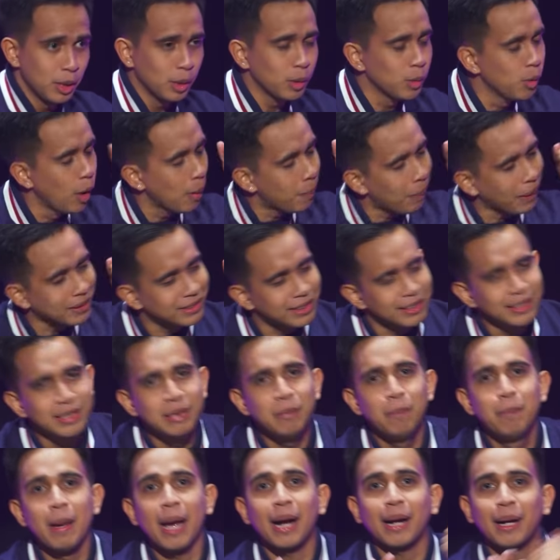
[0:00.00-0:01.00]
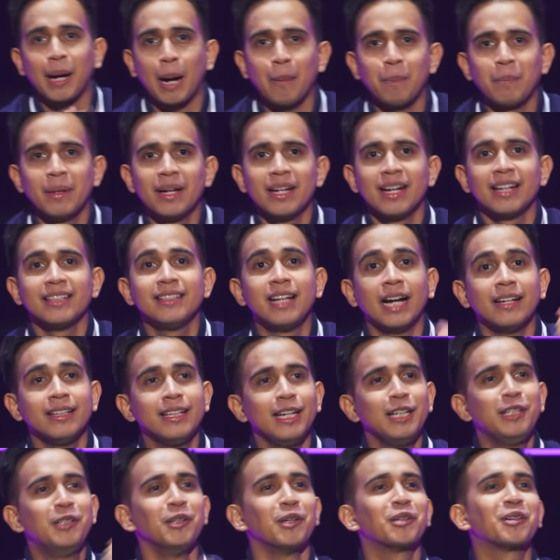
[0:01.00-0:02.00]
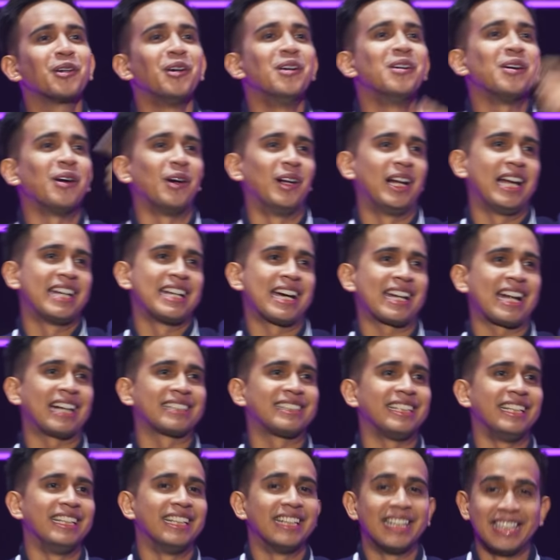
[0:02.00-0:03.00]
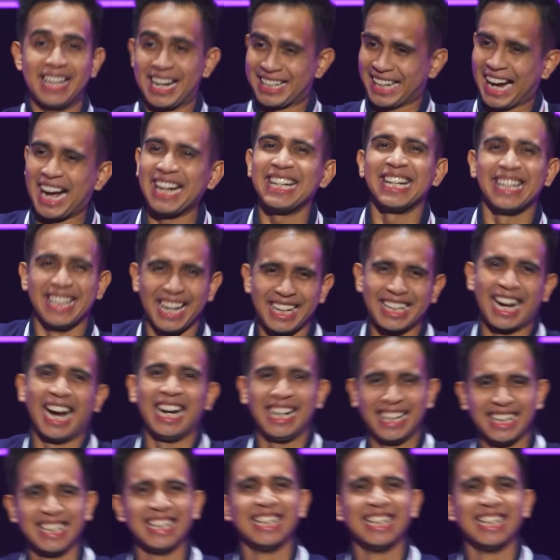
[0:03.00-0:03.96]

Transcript: gue pasti di backup dan didukung oleh narasi. Ya kan? Ya kan?